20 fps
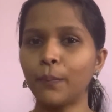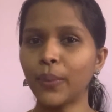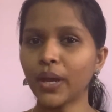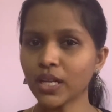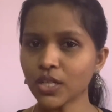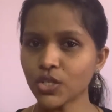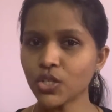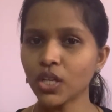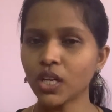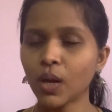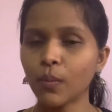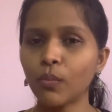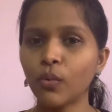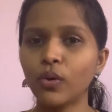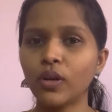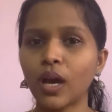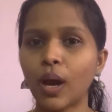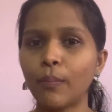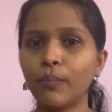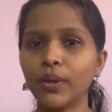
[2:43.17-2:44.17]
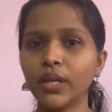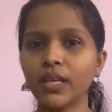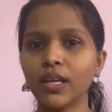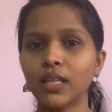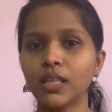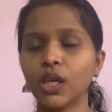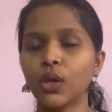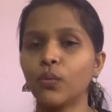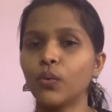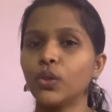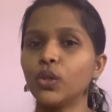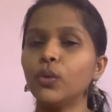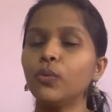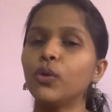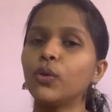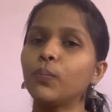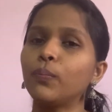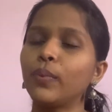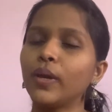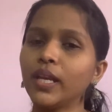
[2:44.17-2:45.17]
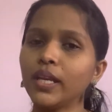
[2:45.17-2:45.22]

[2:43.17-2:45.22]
பென்ஷன் அமௌண்ட் அப்படிங்கிறதே வந்து ஒரு